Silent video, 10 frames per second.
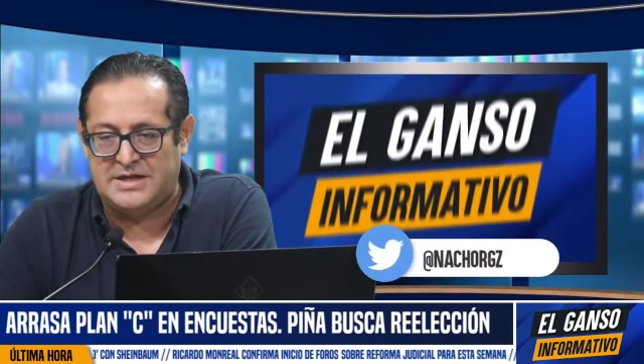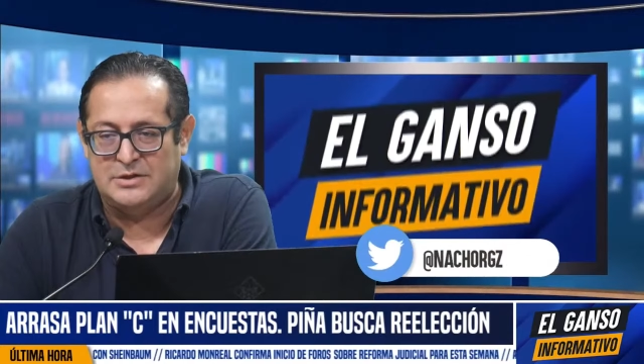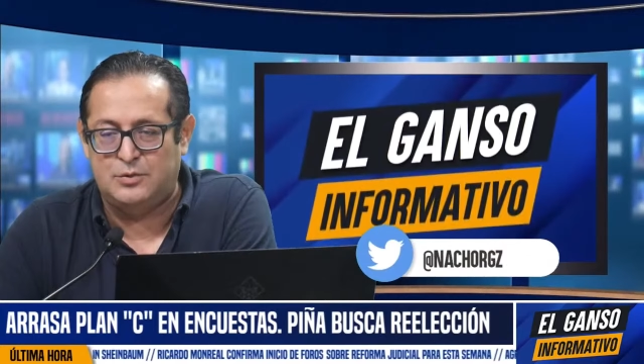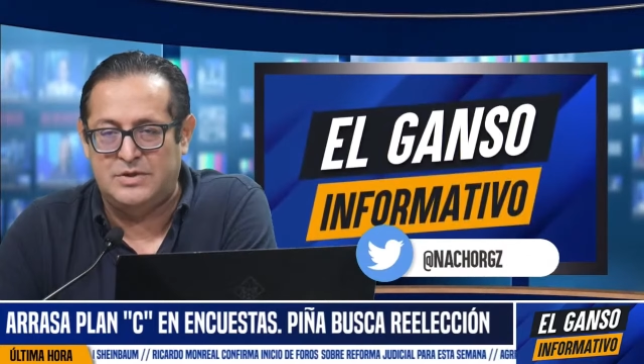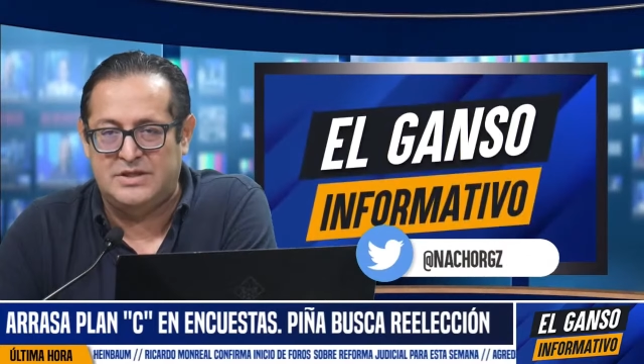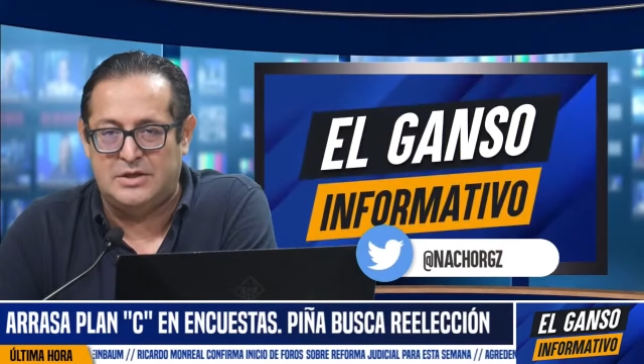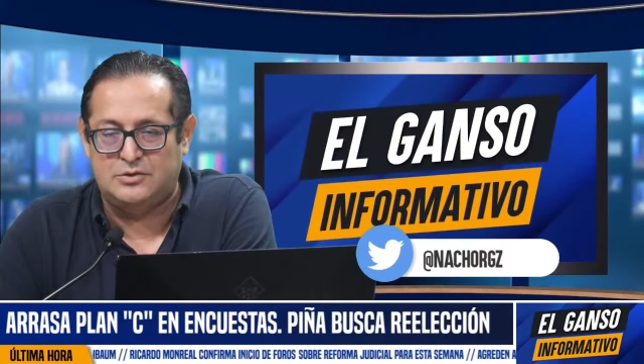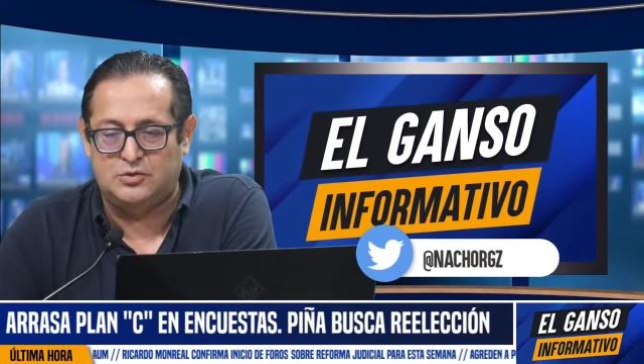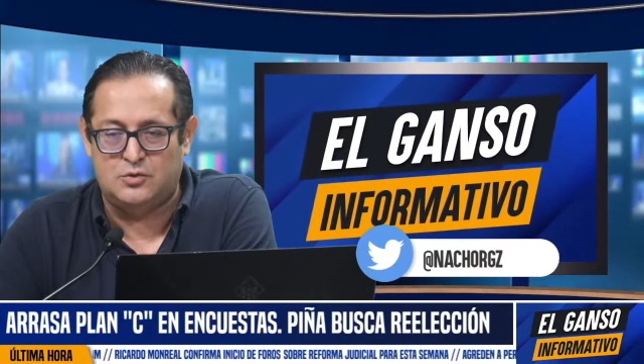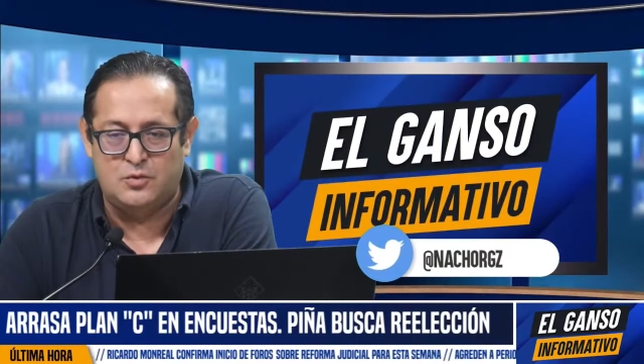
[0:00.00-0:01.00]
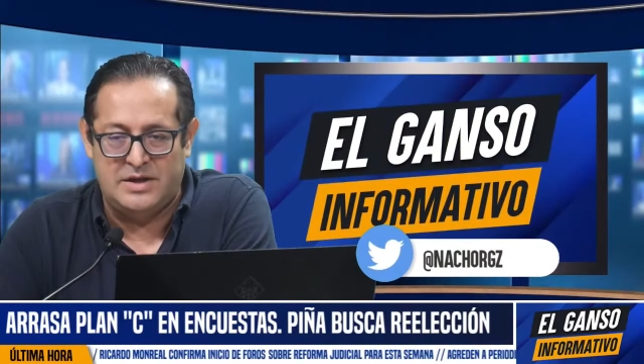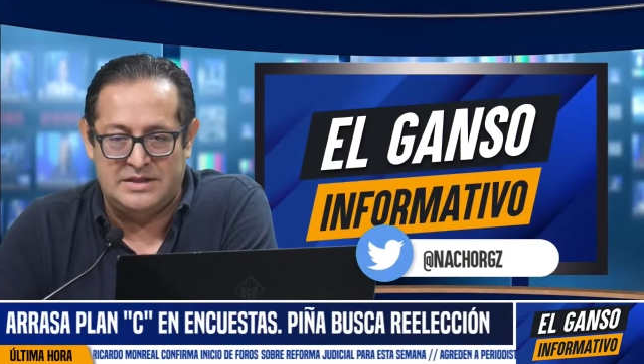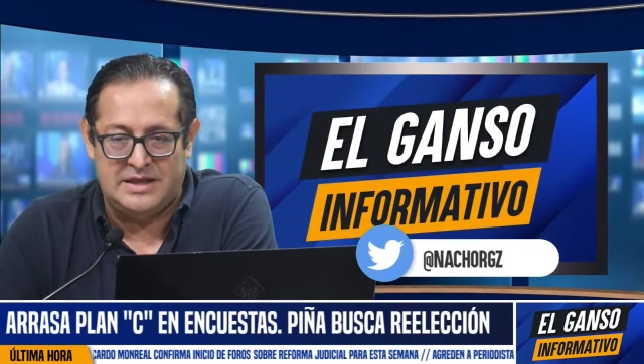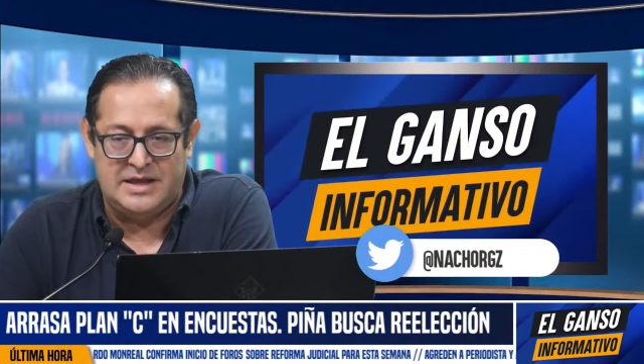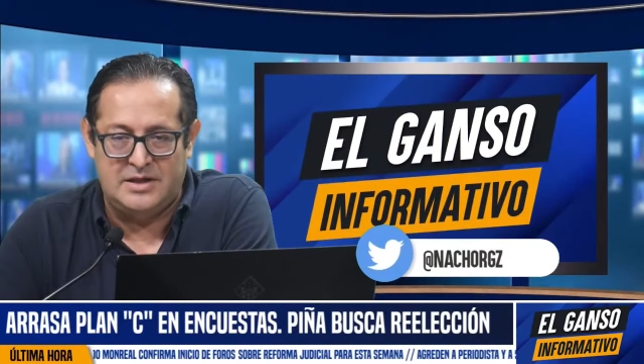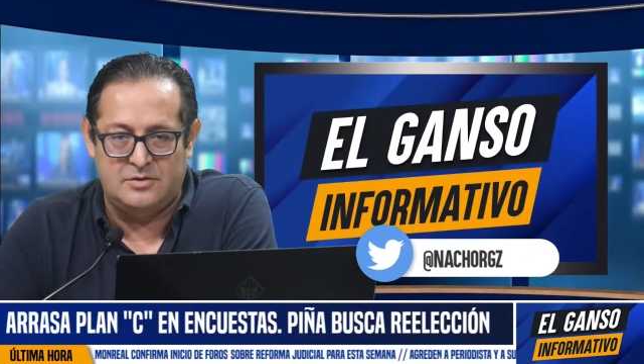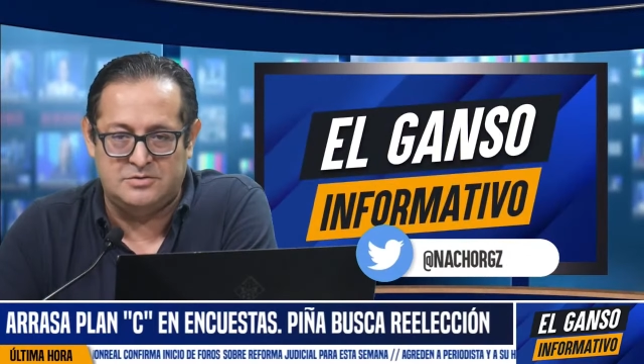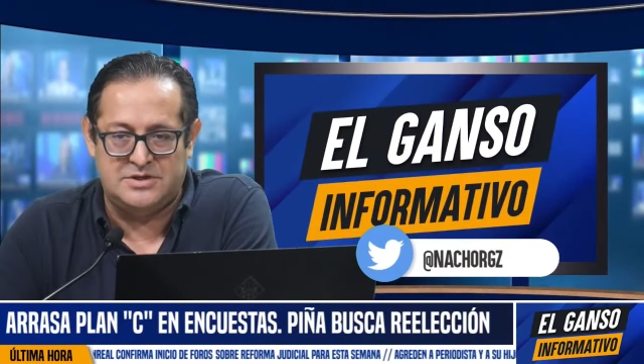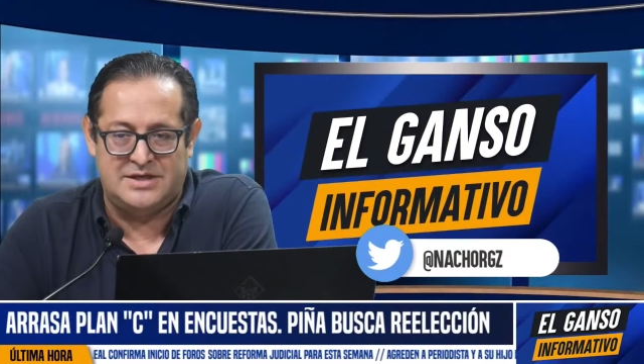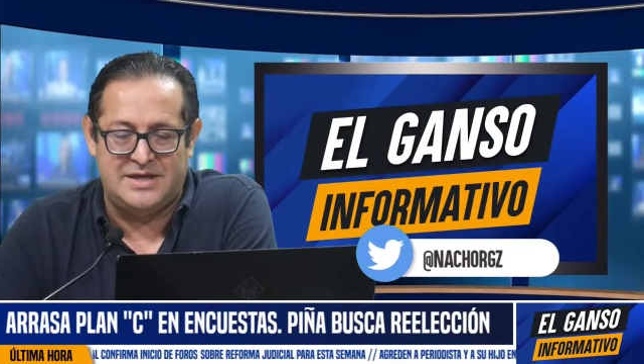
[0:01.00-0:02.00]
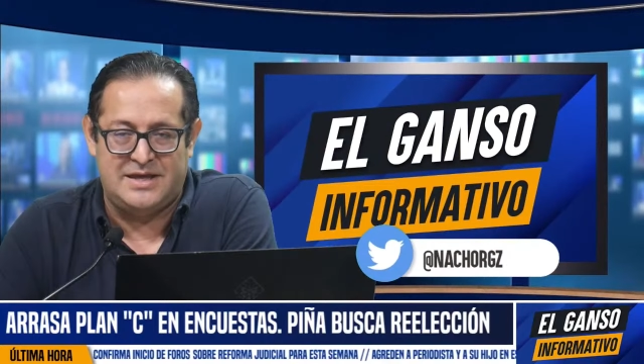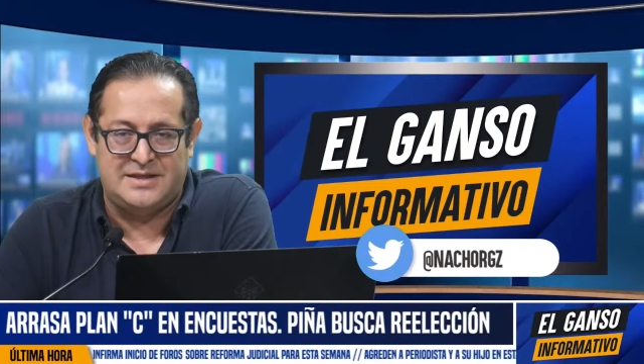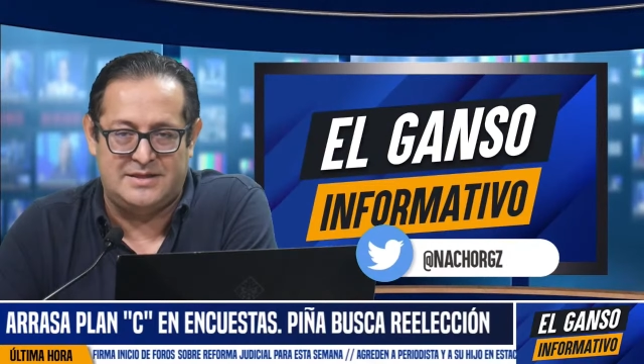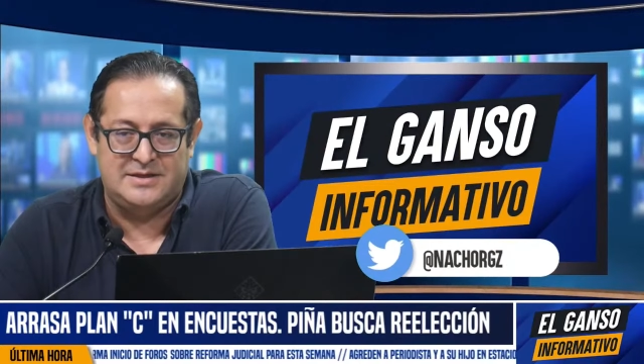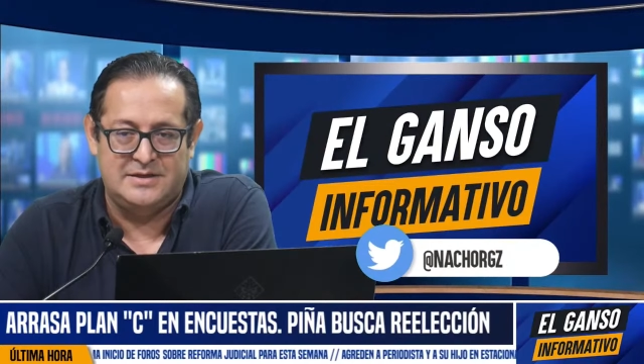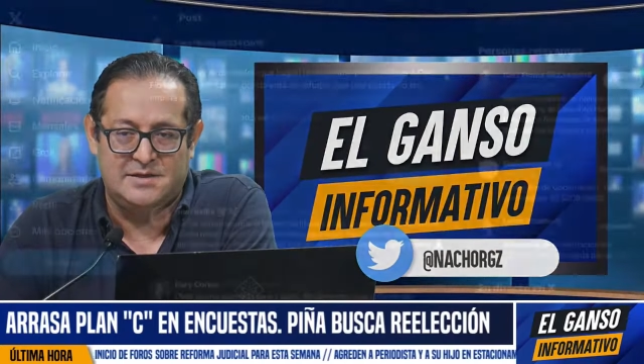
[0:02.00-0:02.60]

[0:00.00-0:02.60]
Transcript: ha tuiteado su cuenta lo siguiente.